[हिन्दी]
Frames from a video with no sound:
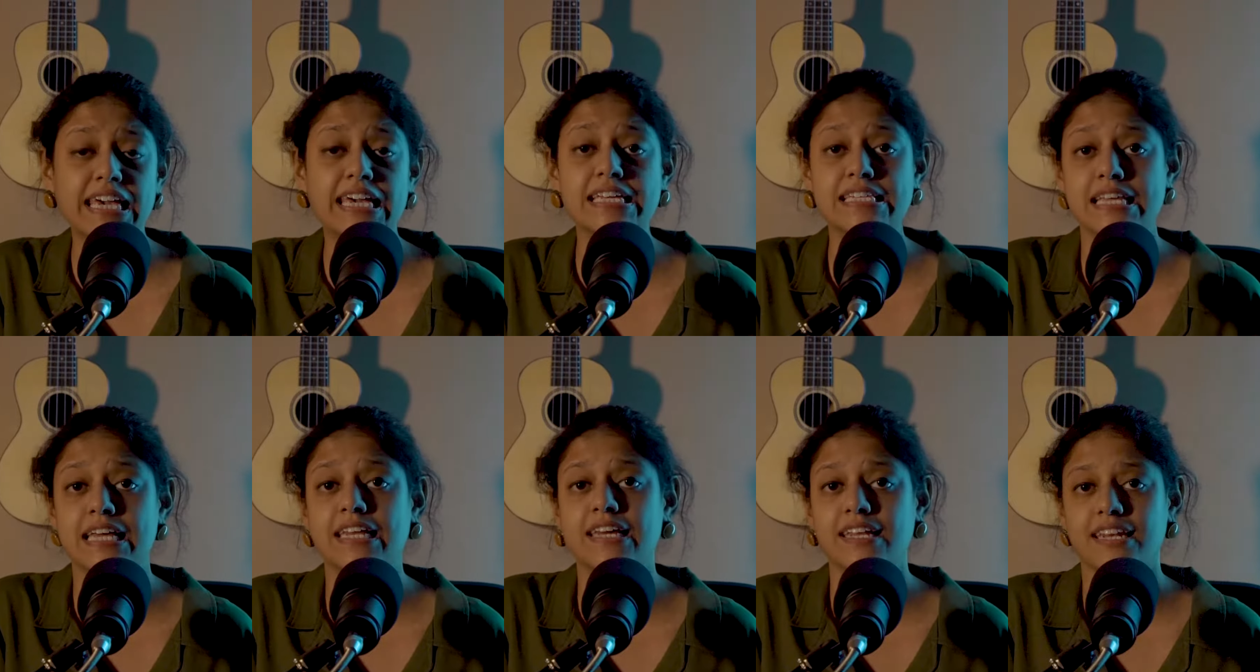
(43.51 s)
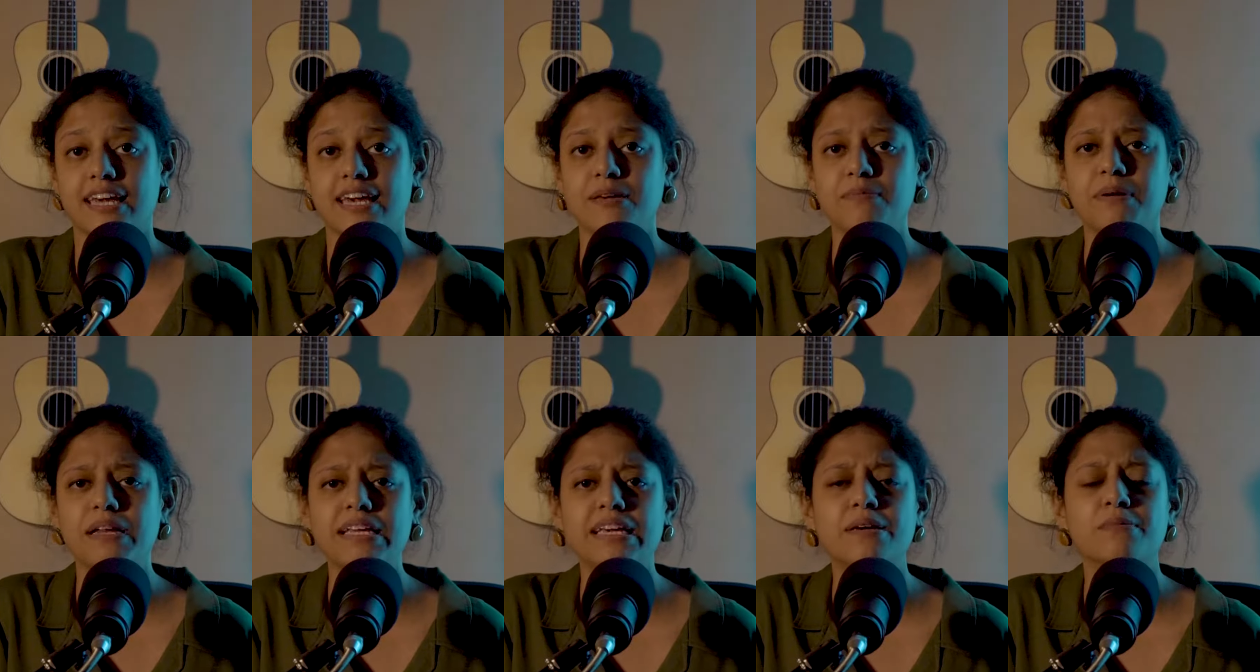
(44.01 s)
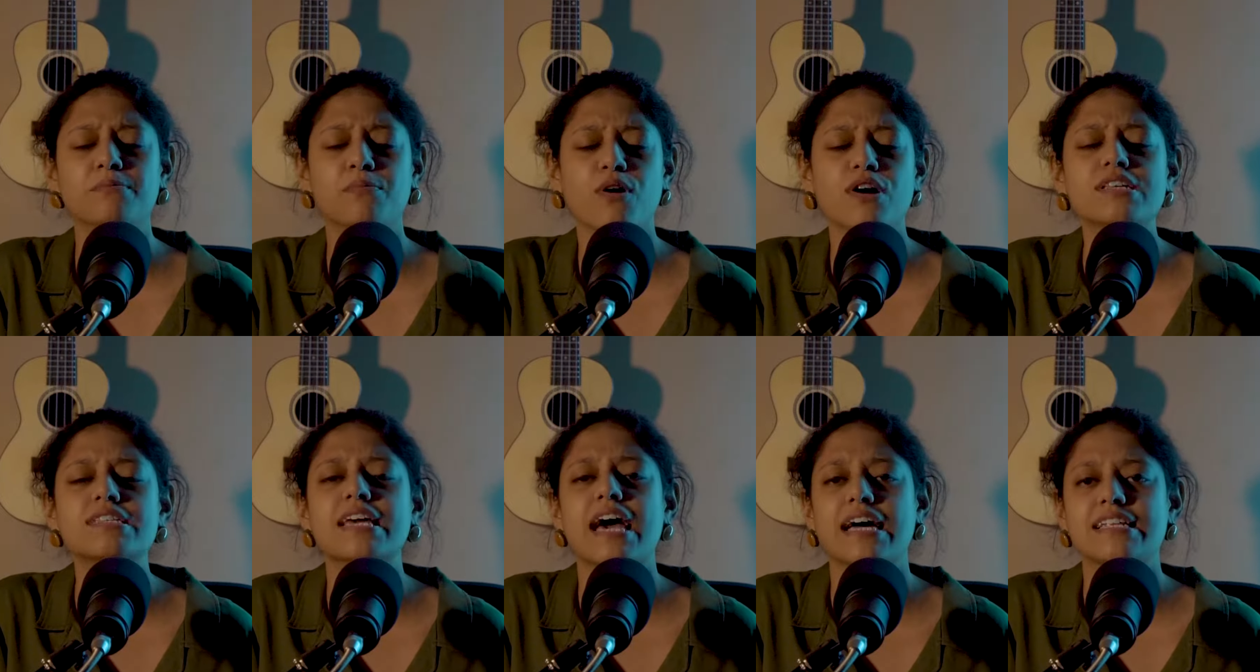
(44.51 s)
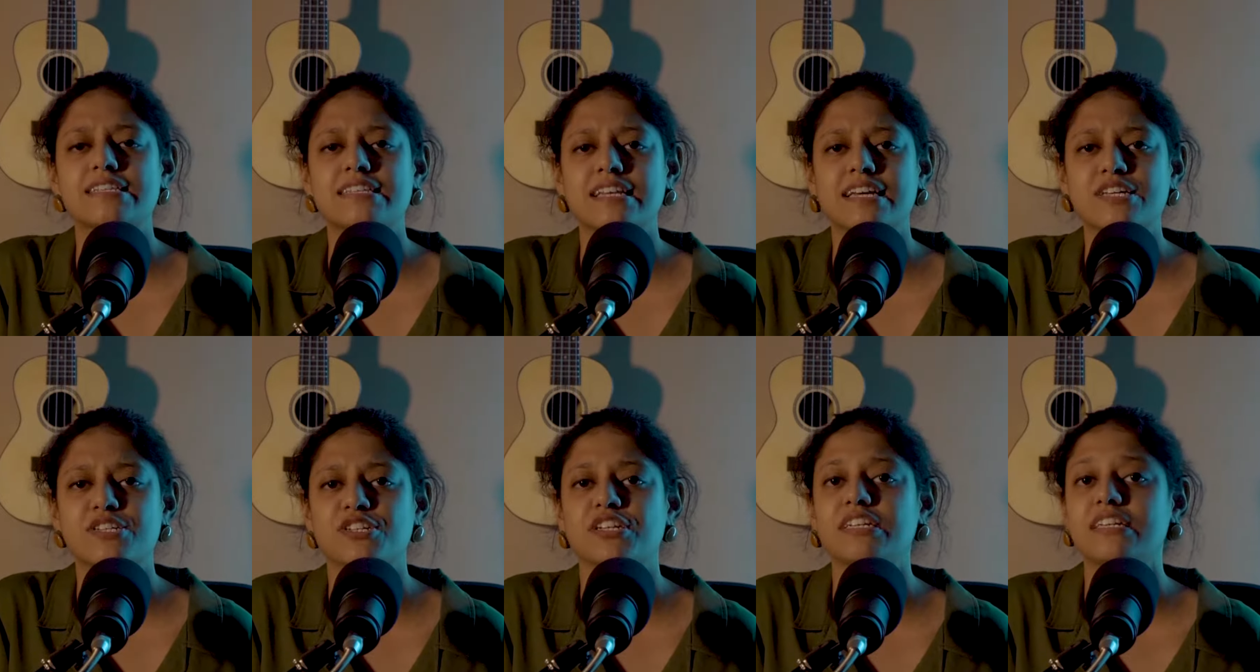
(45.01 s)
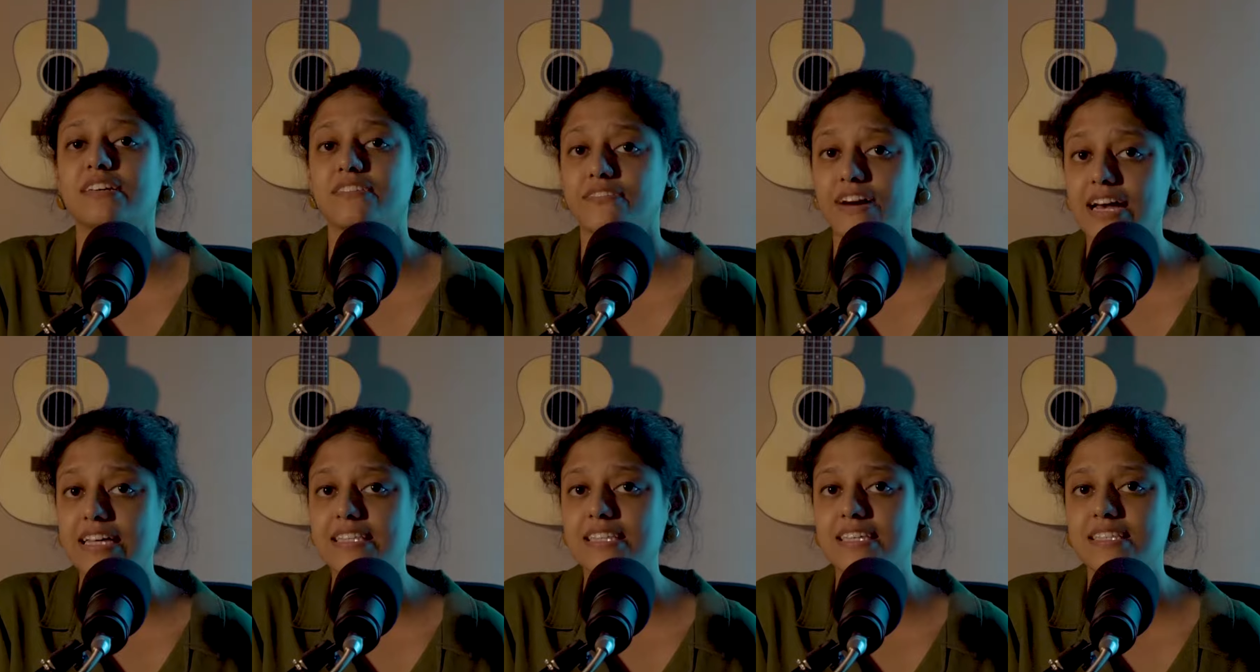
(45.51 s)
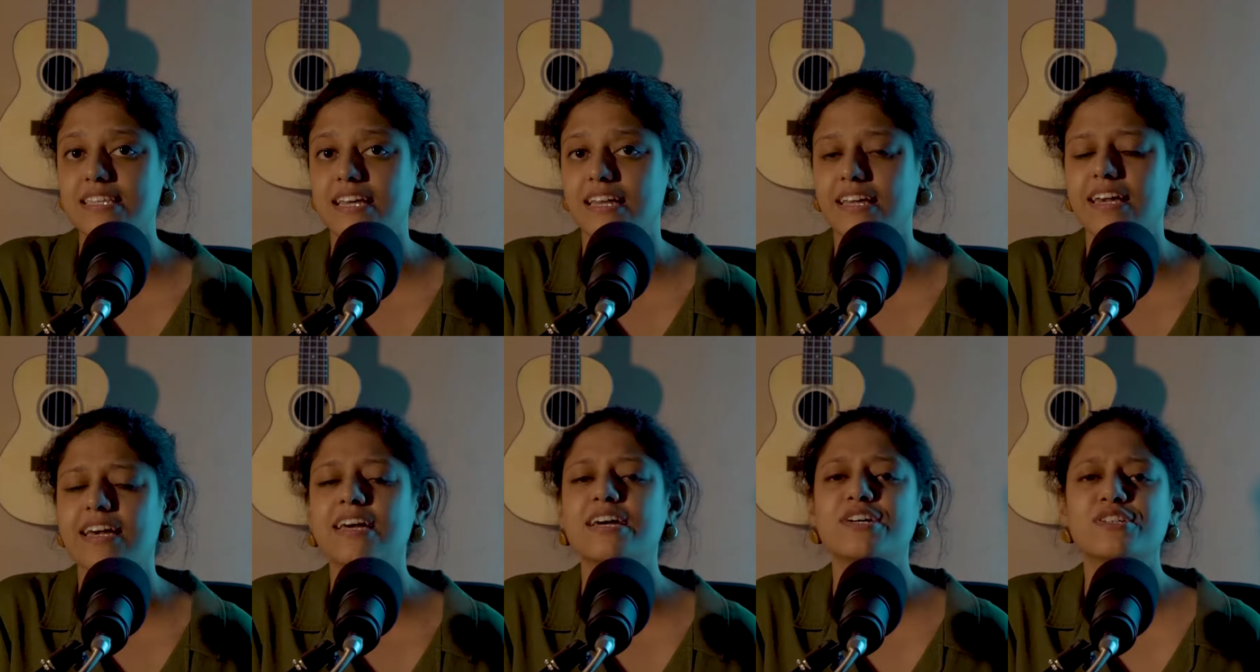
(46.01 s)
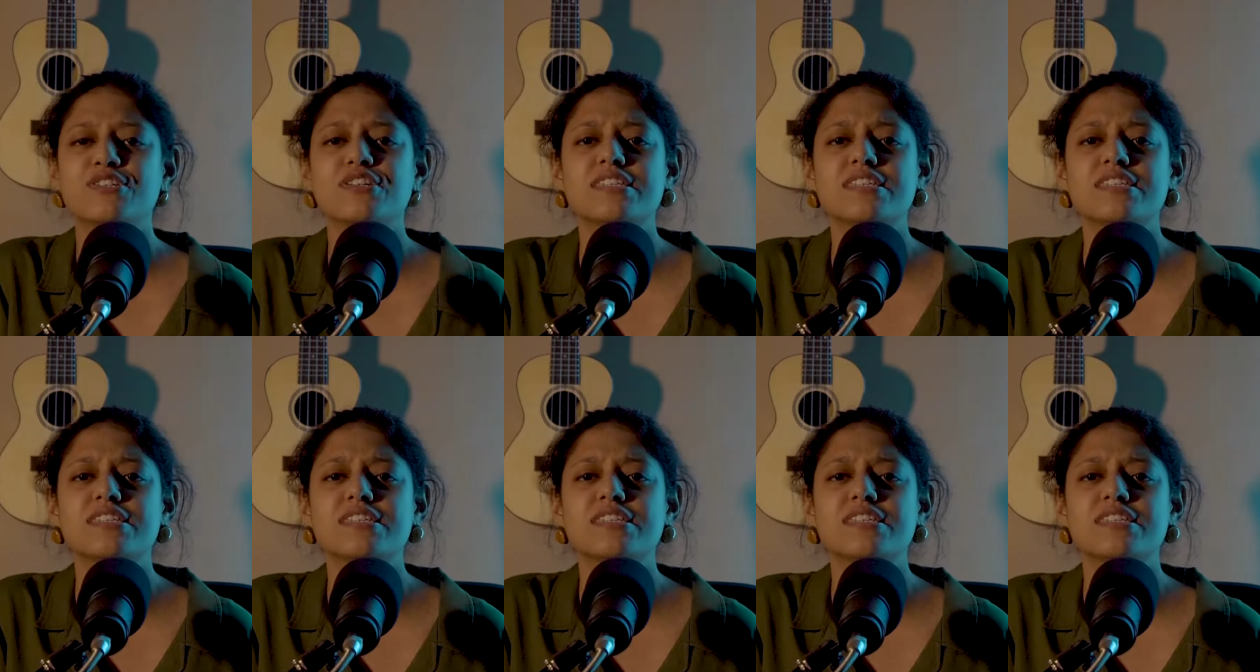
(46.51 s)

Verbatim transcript: इंक के जरिए नहीं बल्कि इम्बॉस कैंसिलेशन डिवाइस के जरिए